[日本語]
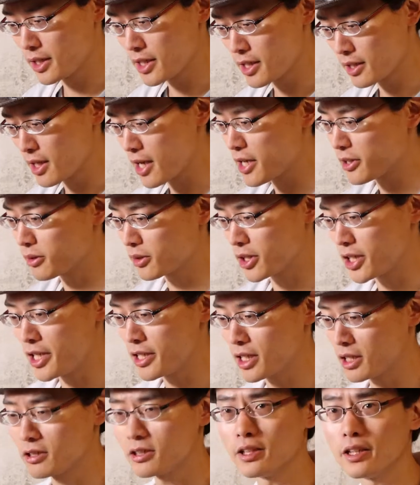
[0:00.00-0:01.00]
で、えっと、
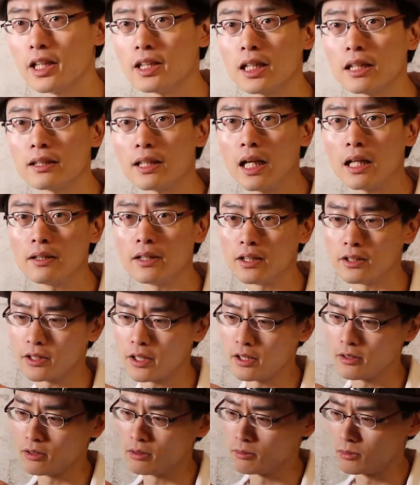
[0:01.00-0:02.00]
気になる値段なんで
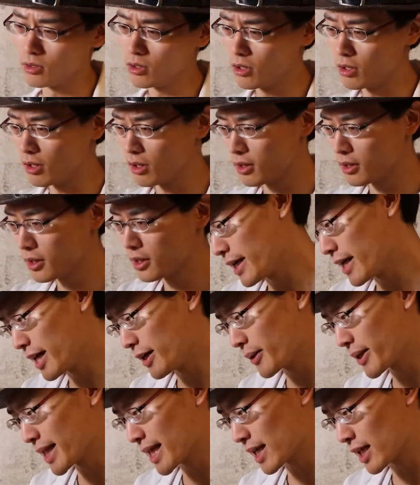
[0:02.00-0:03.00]
すけども、
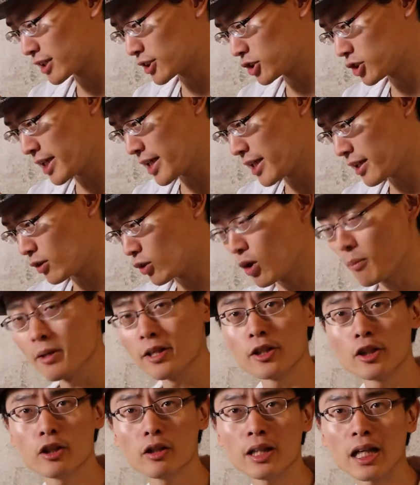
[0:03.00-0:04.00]
えー、お値段が税込
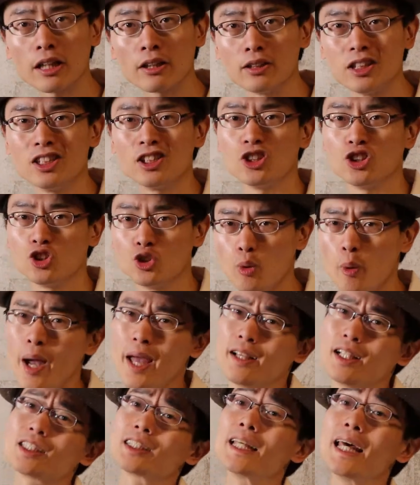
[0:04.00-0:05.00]
みきゅうひゃくにじゅうご
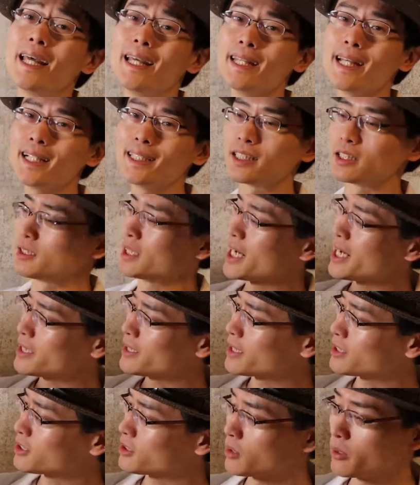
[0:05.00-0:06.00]
えん。いや、せんえんしない
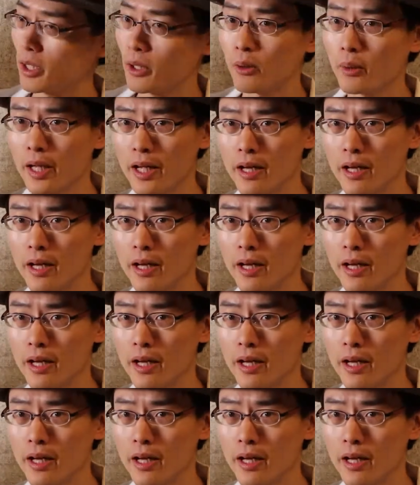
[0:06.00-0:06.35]
んですよね、こ